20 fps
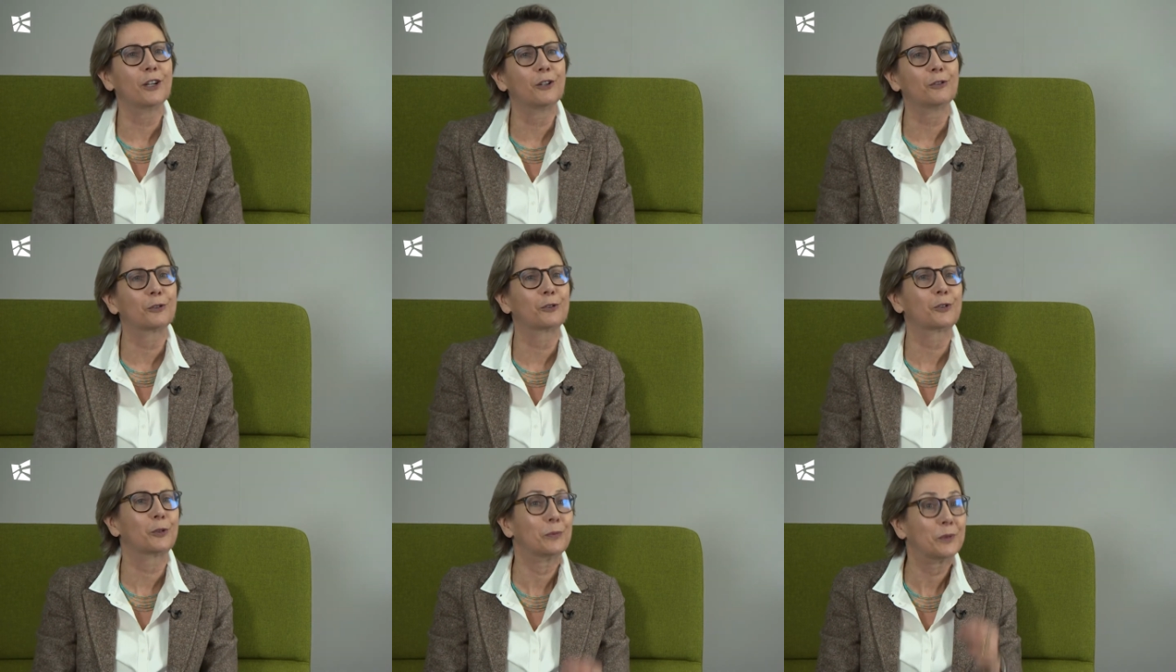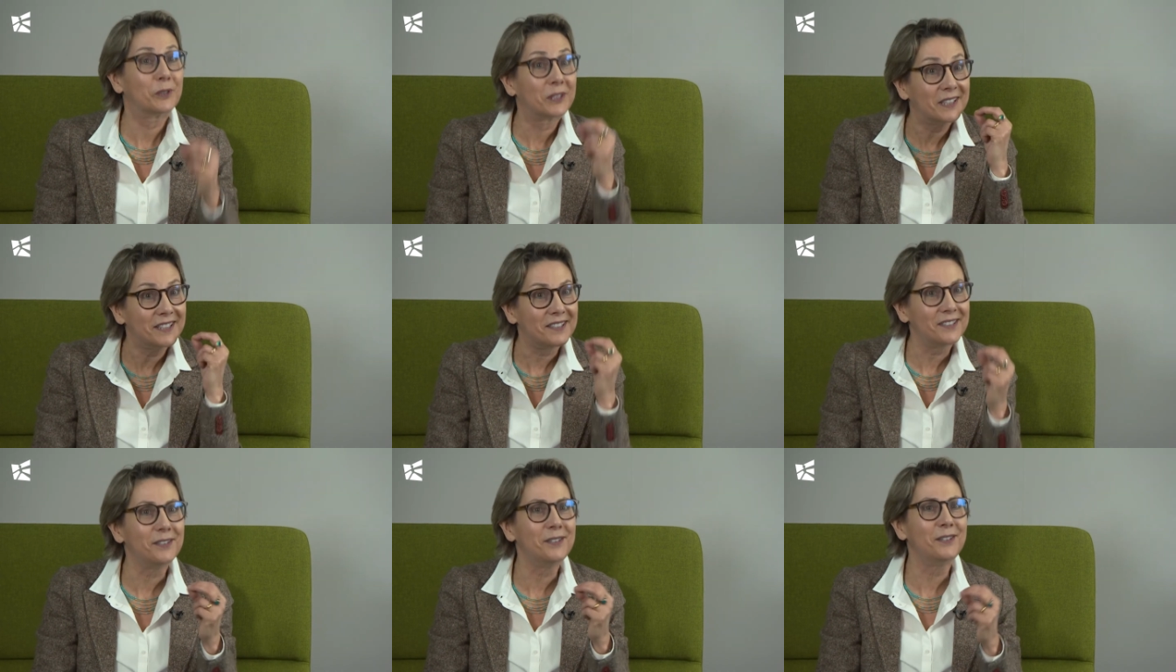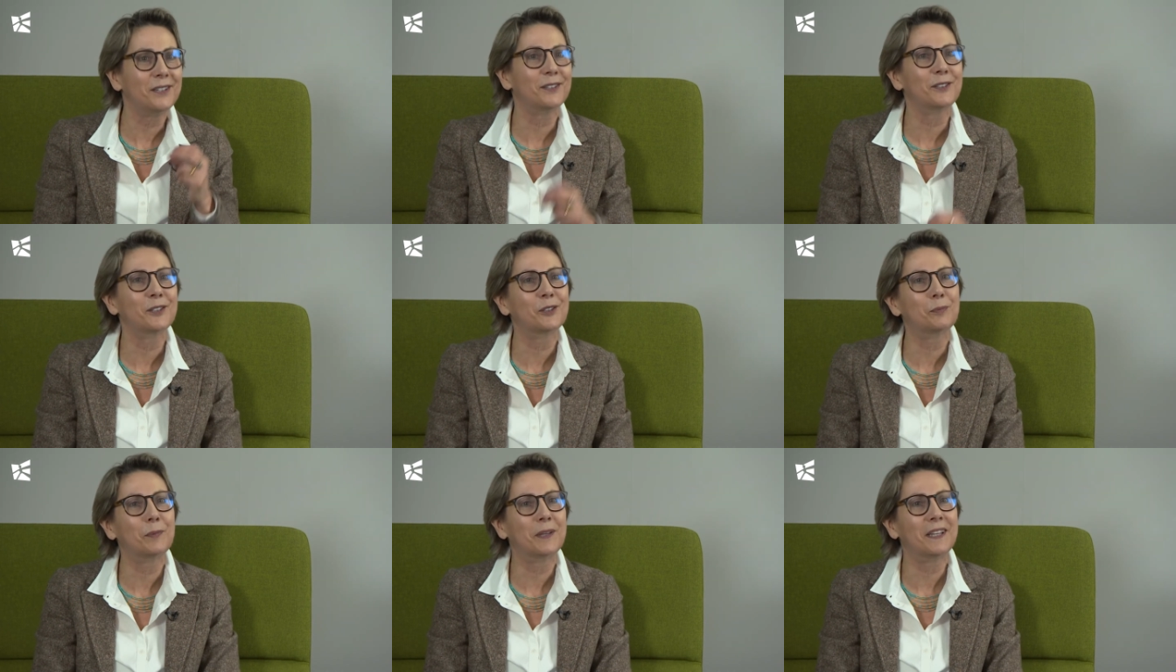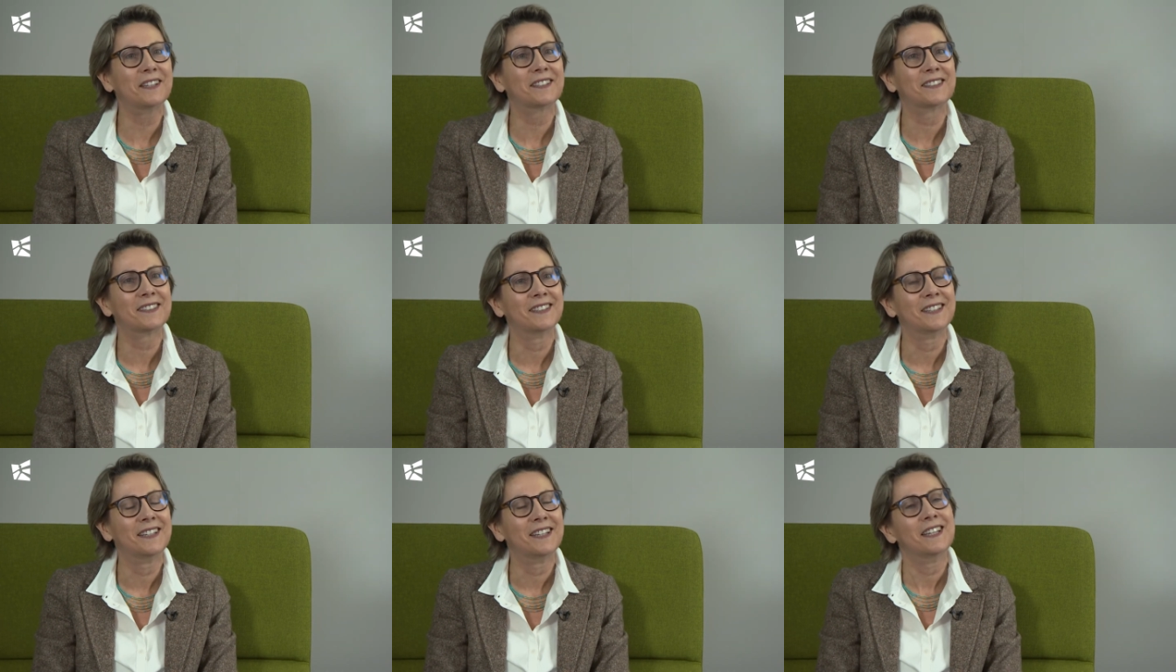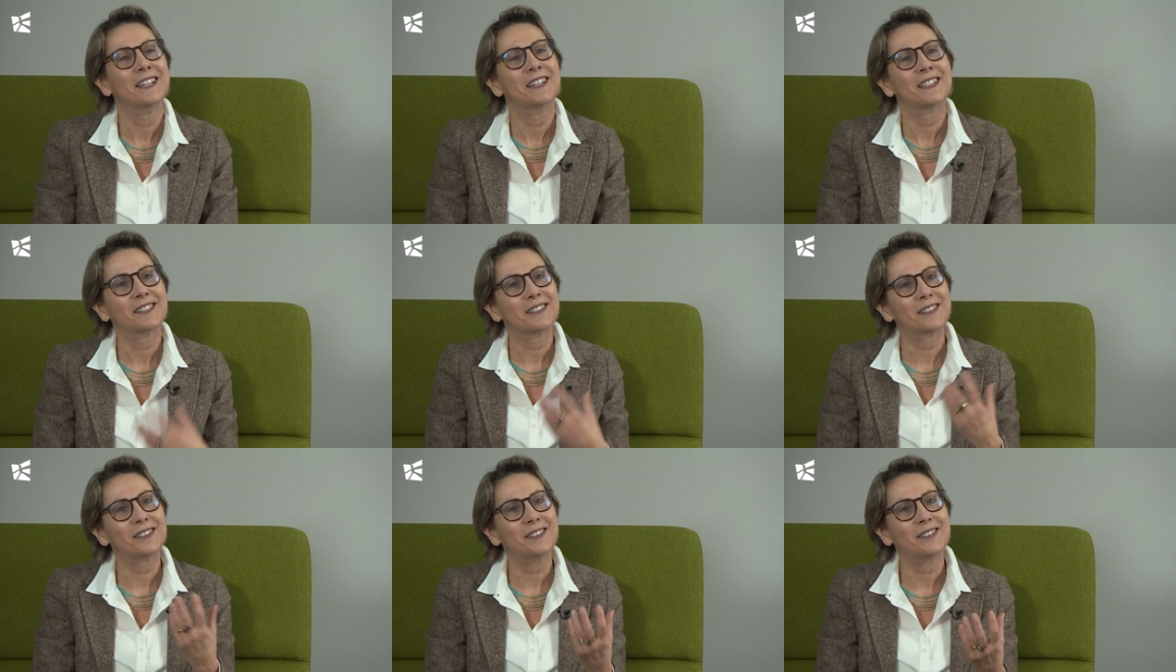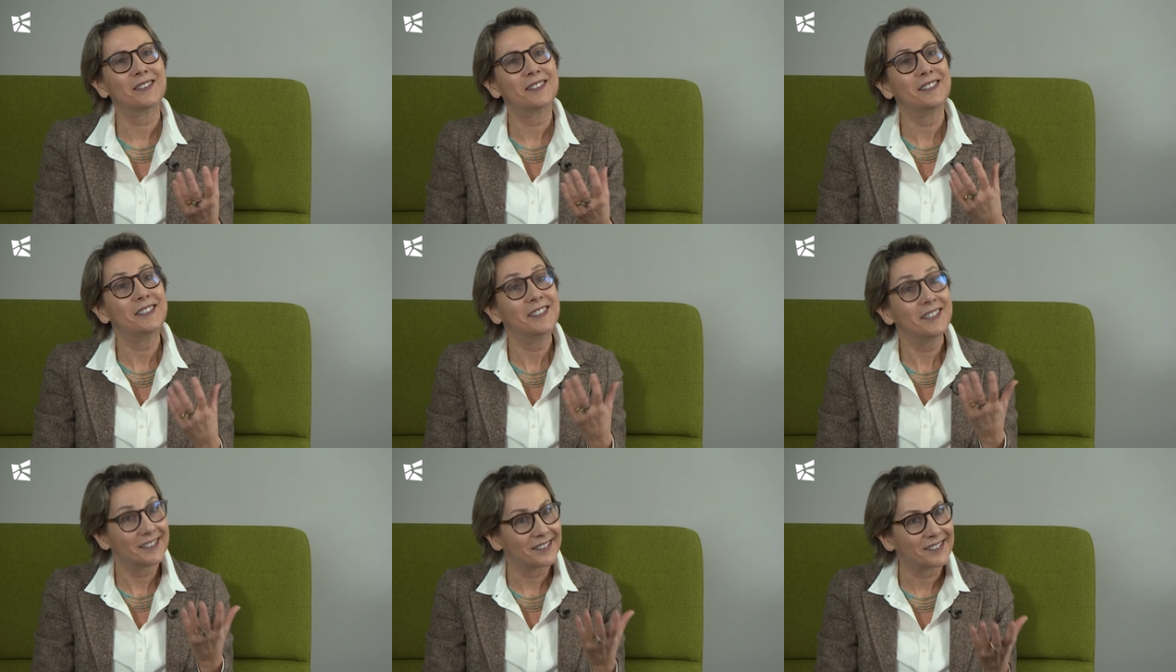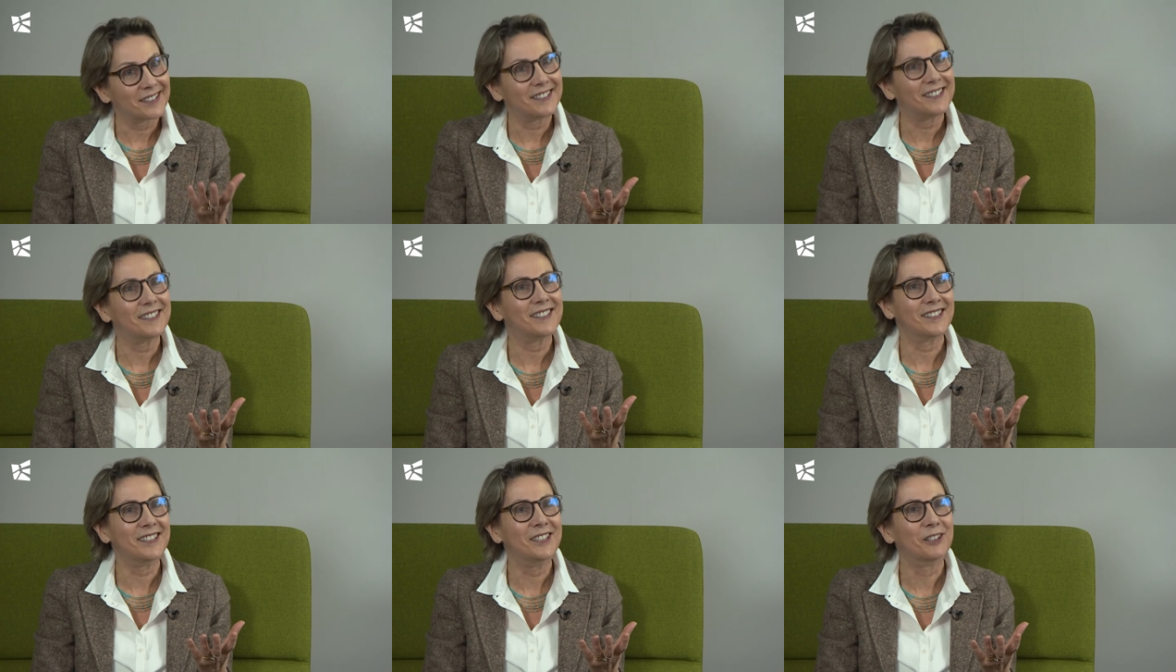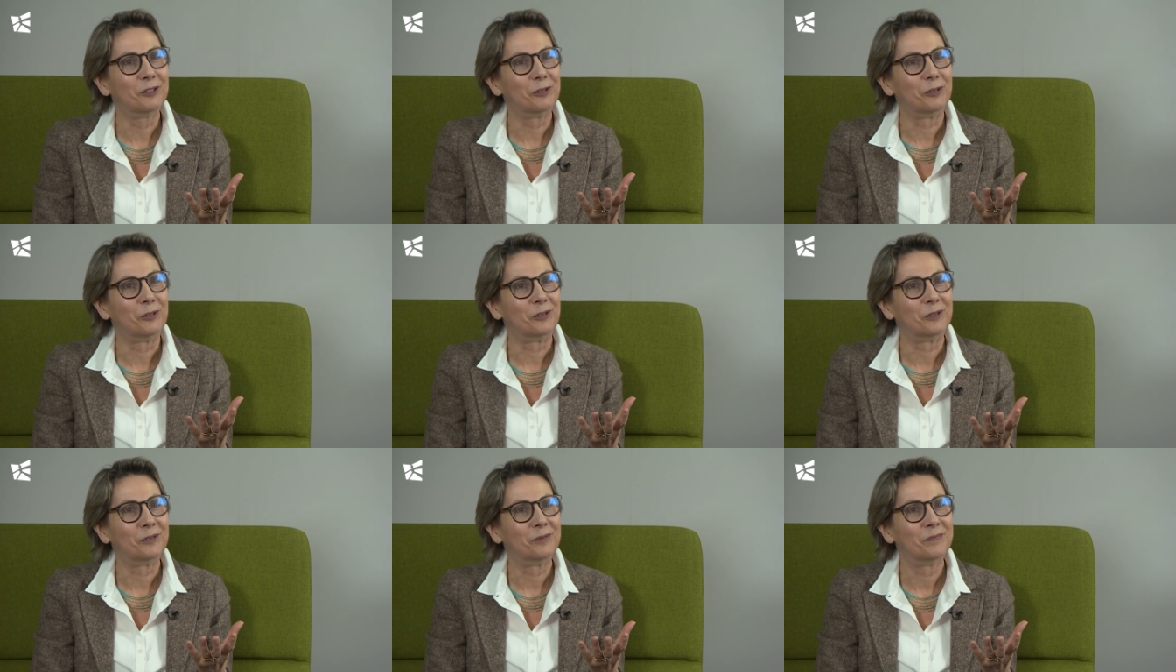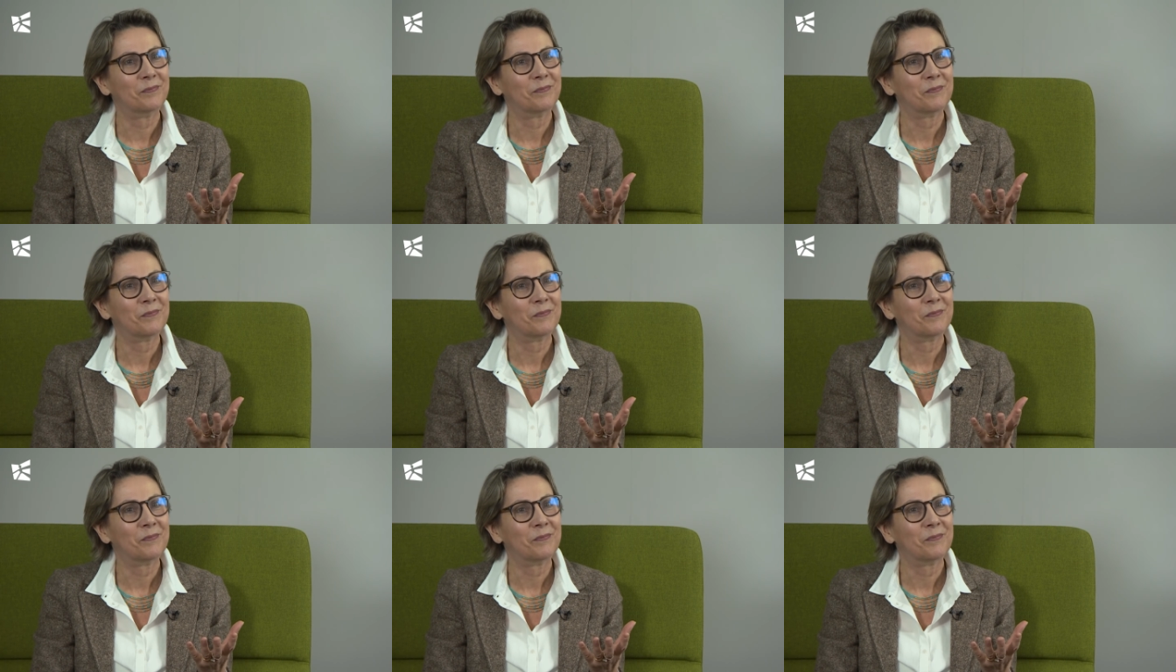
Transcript: auch zum dritten Aspekt, das ist die Digitalisierung.